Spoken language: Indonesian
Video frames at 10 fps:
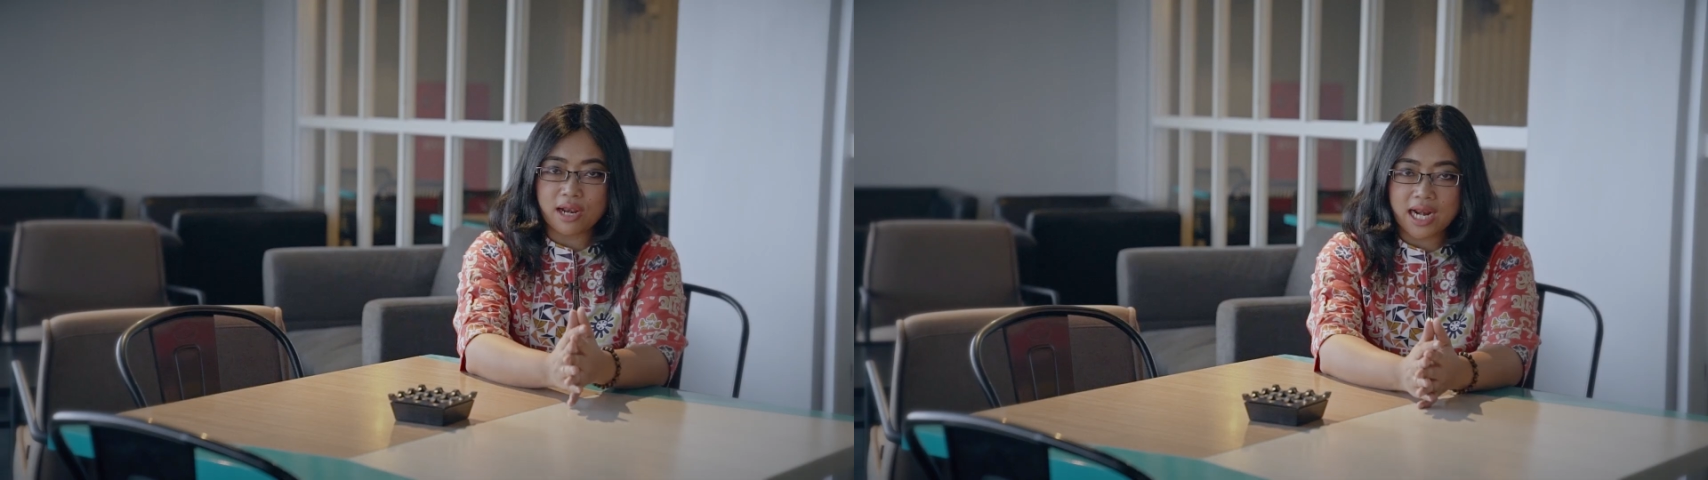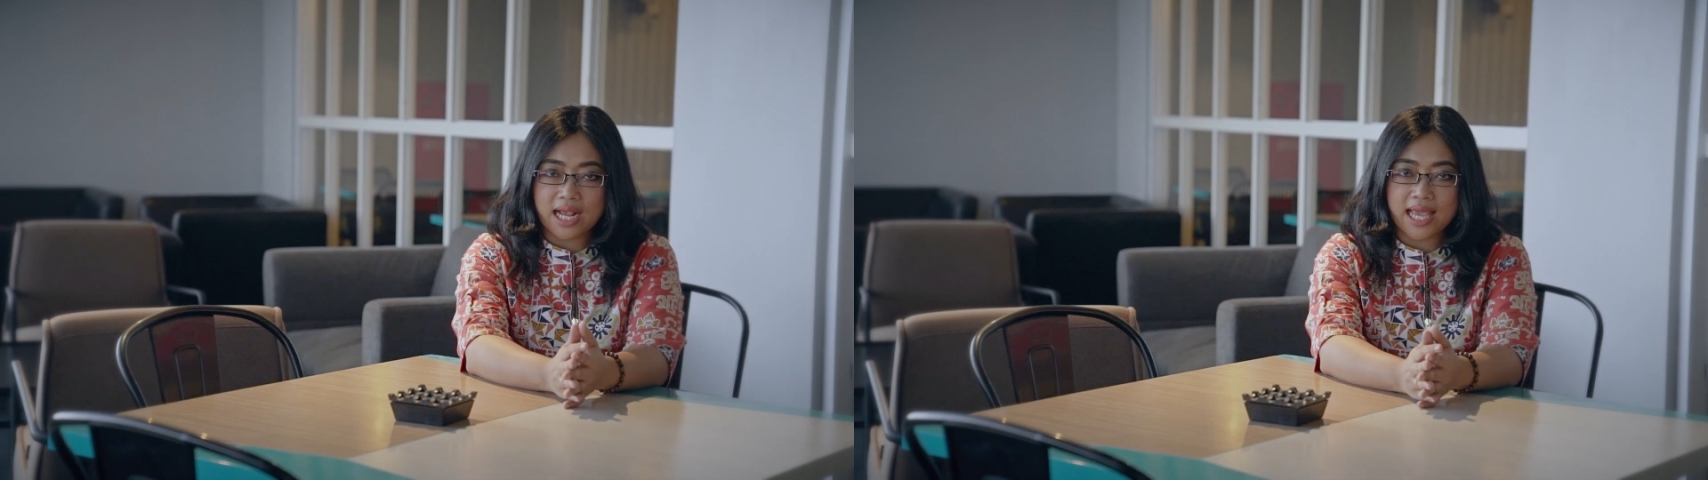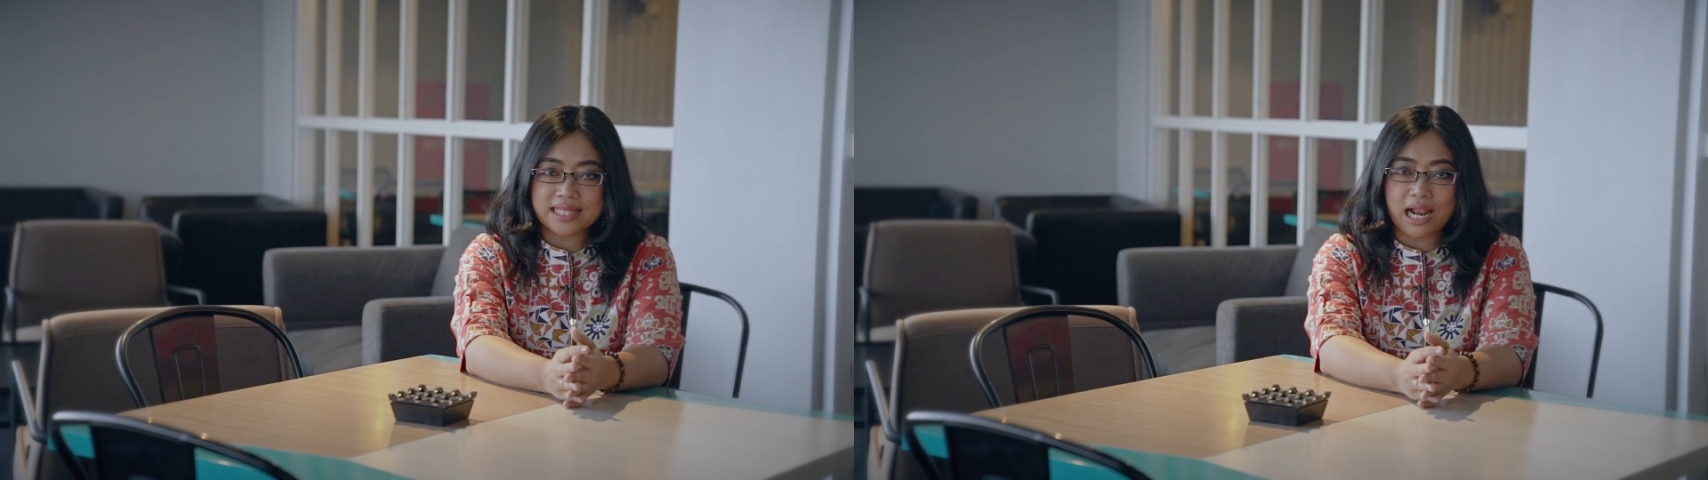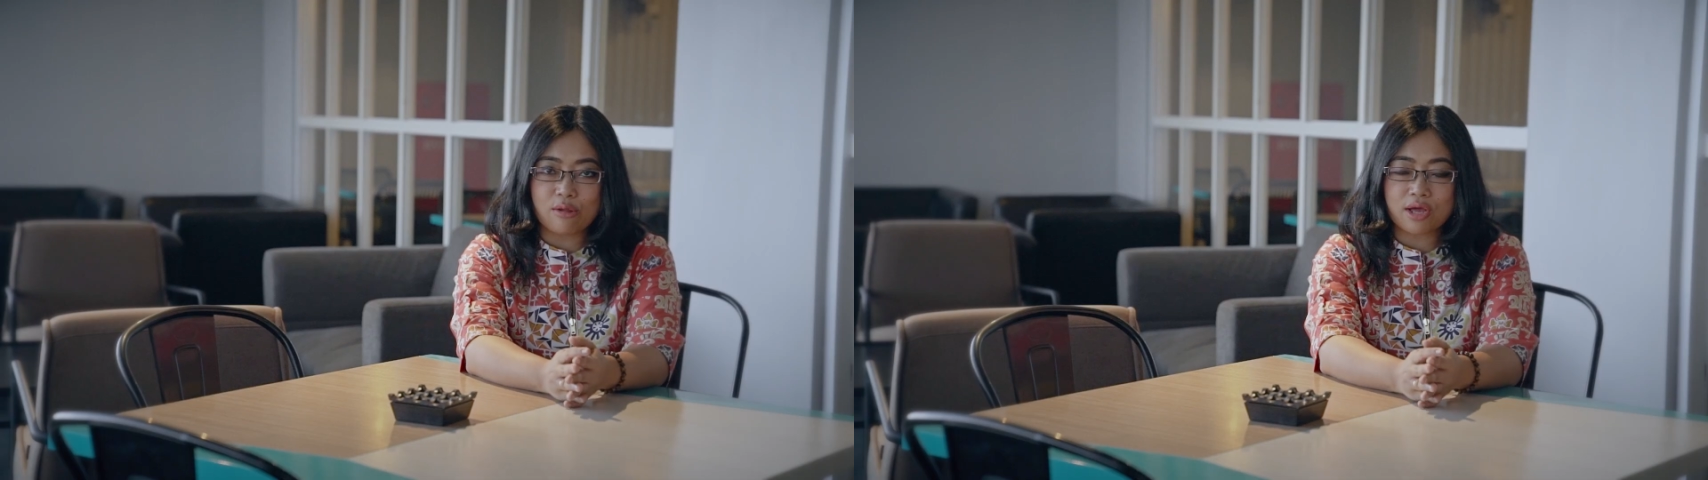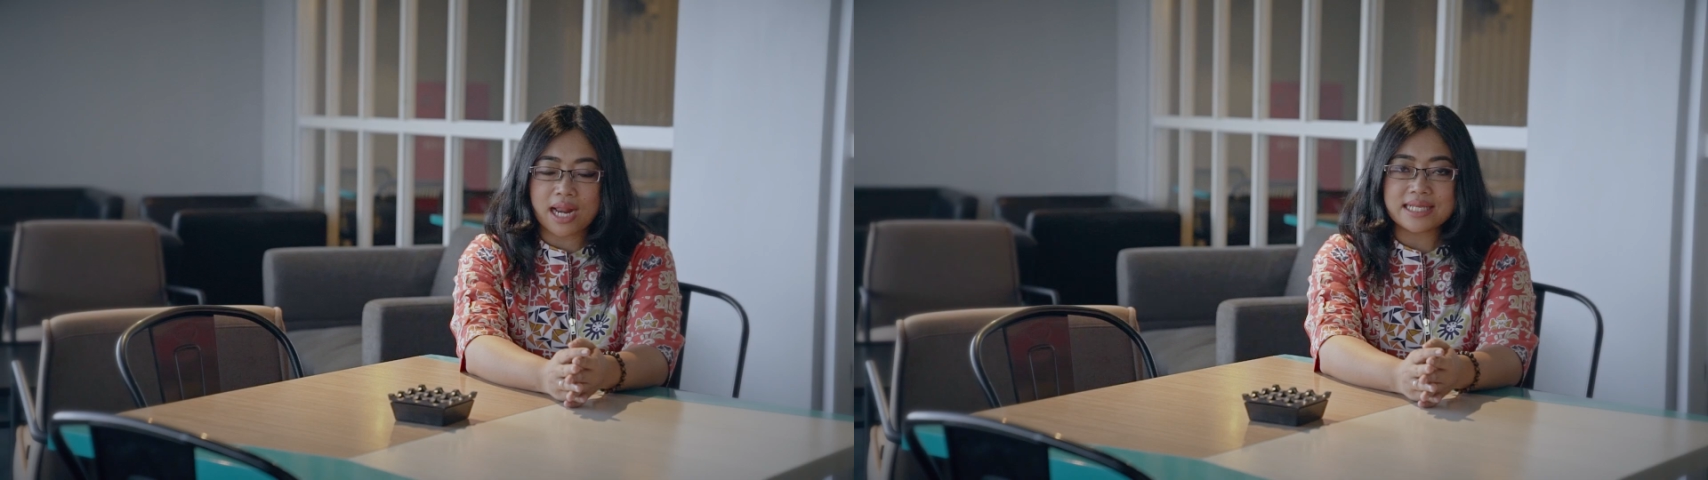olahraga yang
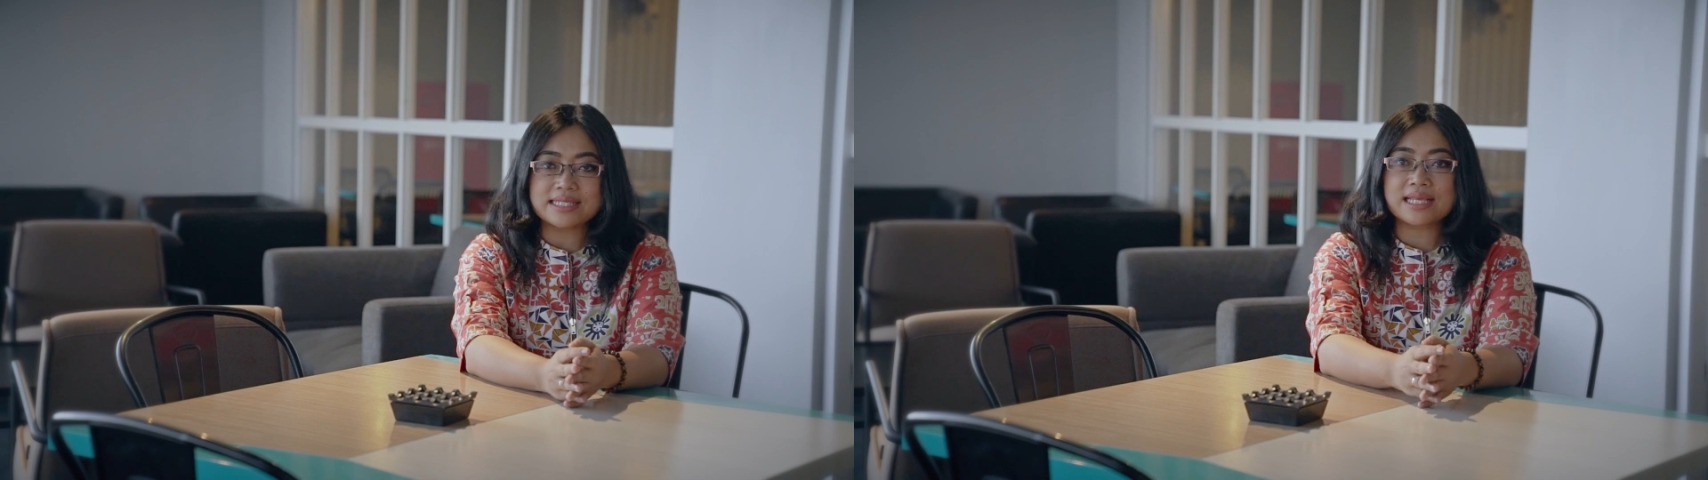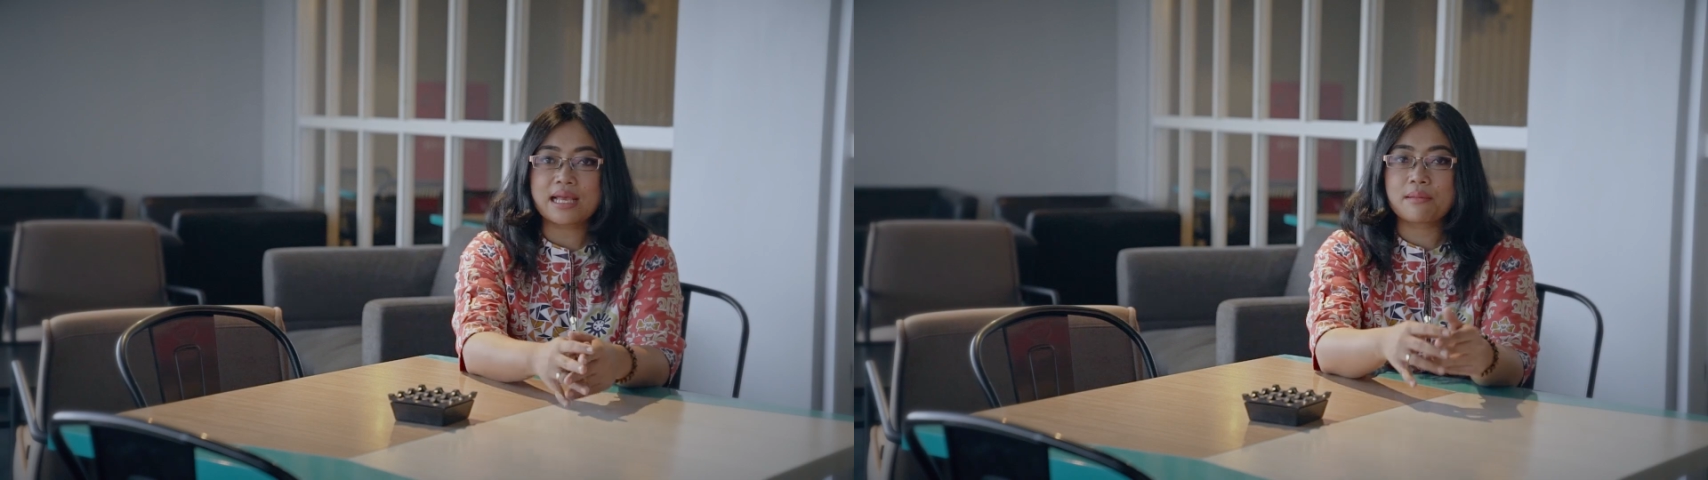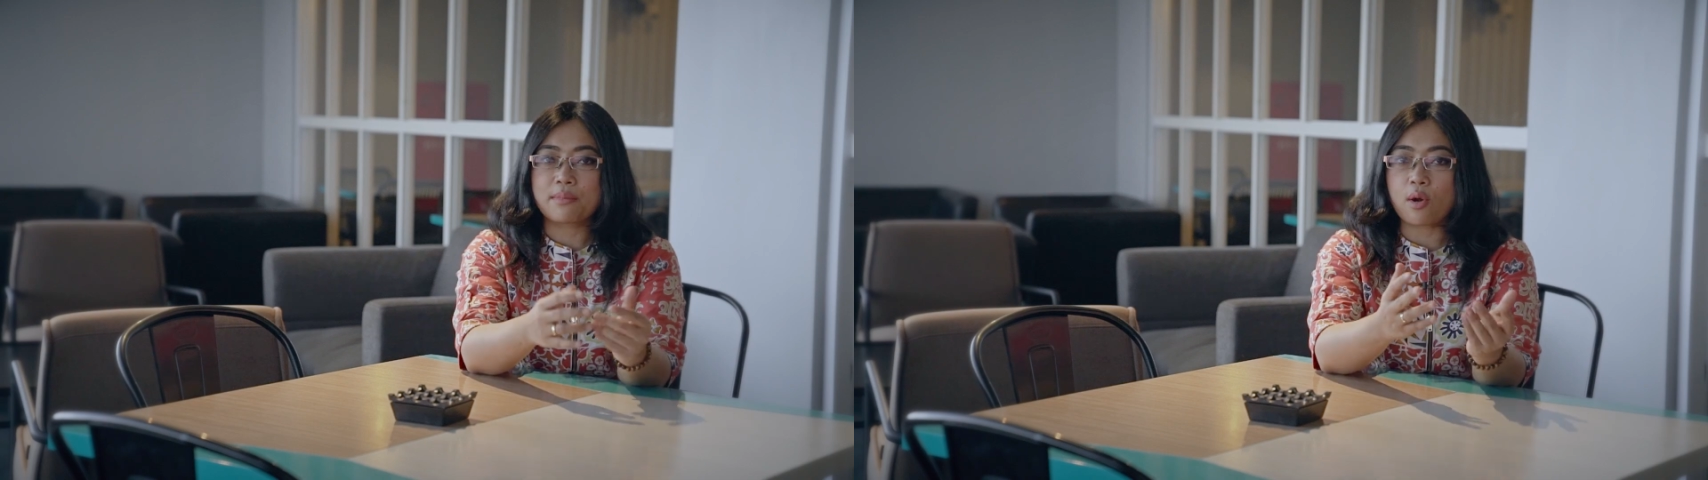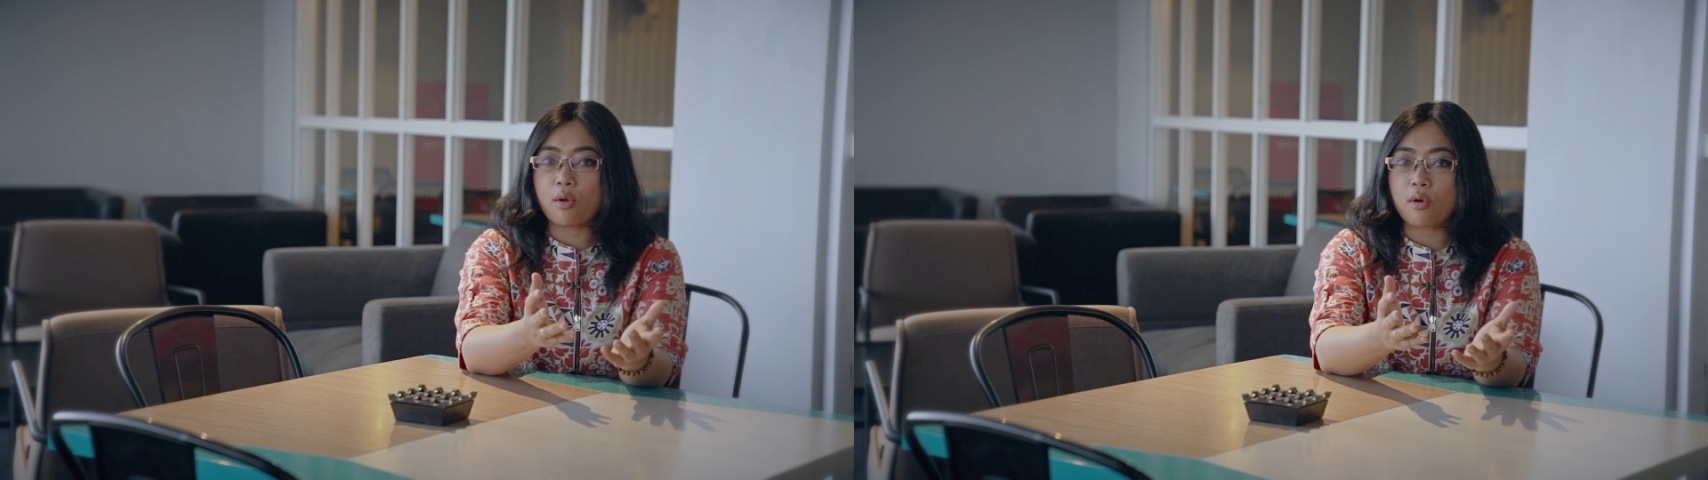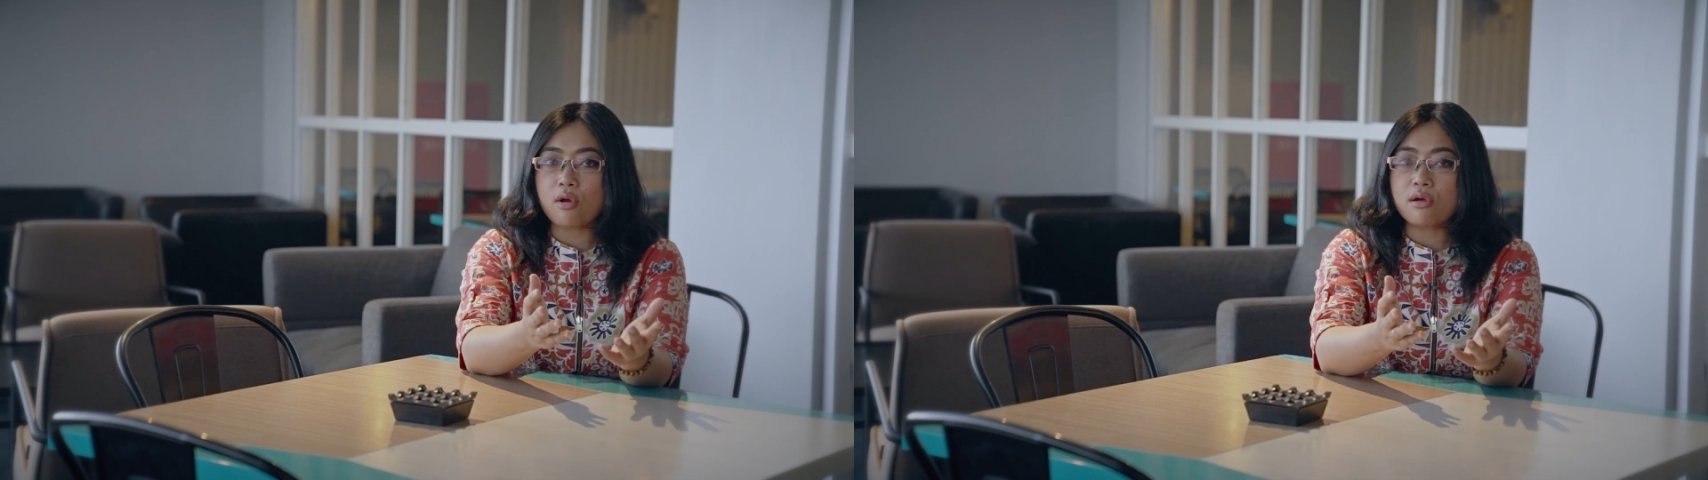terlalu keras,
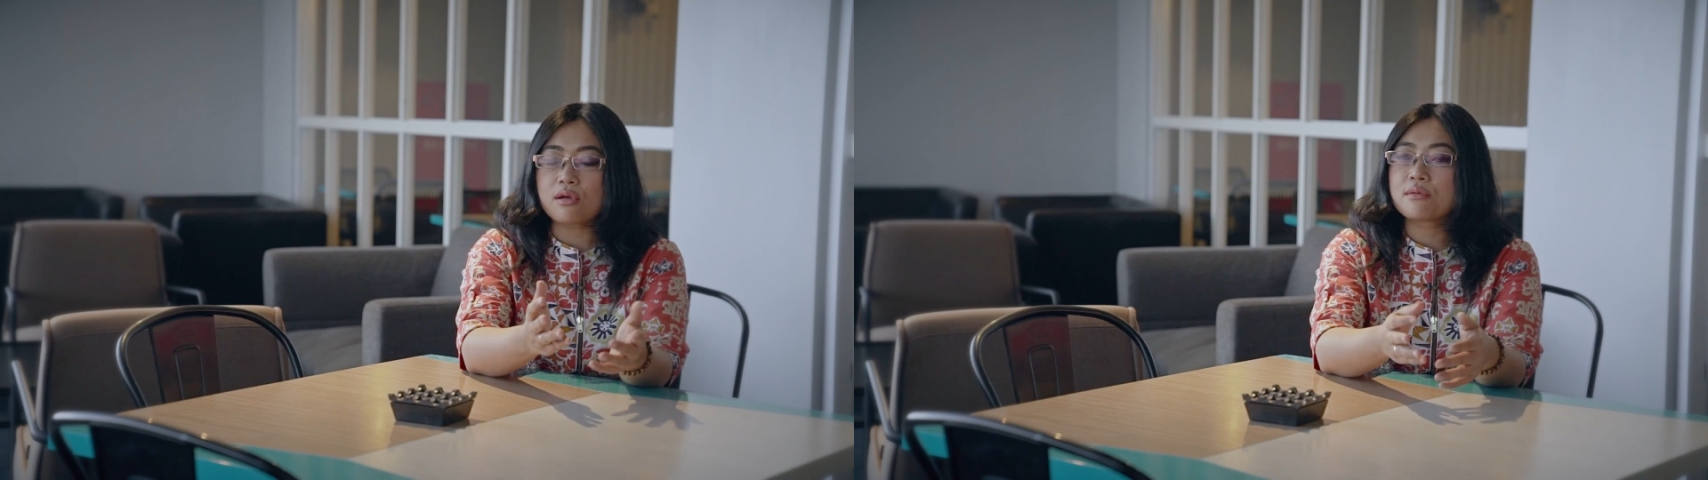merokok,